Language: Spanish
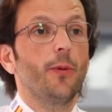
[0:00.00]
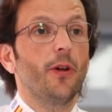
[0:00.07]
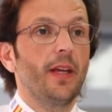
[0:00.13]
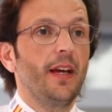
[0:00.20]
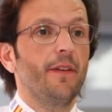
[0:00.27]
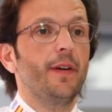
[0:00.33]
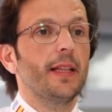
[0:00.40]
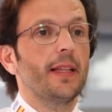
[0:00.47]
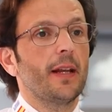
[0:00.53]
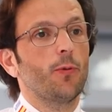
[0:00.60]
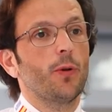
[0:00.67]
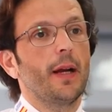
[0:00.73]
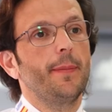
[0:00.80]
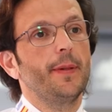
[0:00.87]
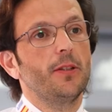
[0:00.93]
no podía faltar
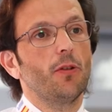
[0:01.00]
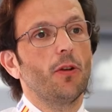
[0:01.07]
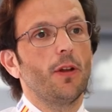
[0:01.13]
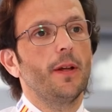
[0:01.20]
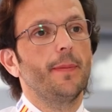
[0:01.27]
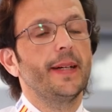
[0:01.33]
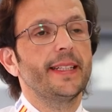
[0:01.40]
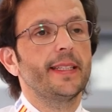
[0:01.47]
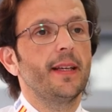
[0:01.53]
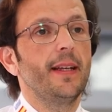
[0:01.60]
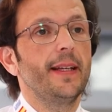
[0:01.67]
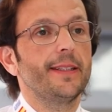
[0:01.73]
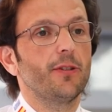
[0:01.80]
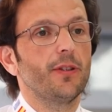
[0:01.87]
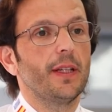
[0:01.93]
un capítulo de
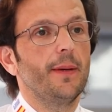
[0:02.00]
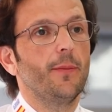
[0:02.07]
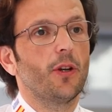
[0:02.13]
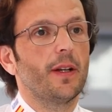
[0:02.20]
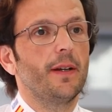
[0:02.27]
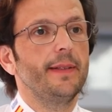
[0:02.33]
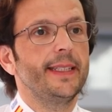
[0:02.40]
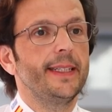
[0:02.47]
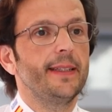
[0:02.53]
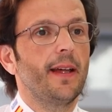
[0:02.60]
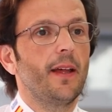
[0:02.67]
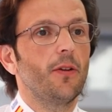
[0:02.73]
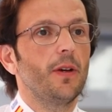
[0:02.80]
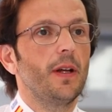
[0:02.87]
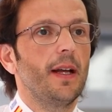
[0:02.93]
pasteles donde hemos
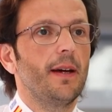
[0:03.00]
revisitado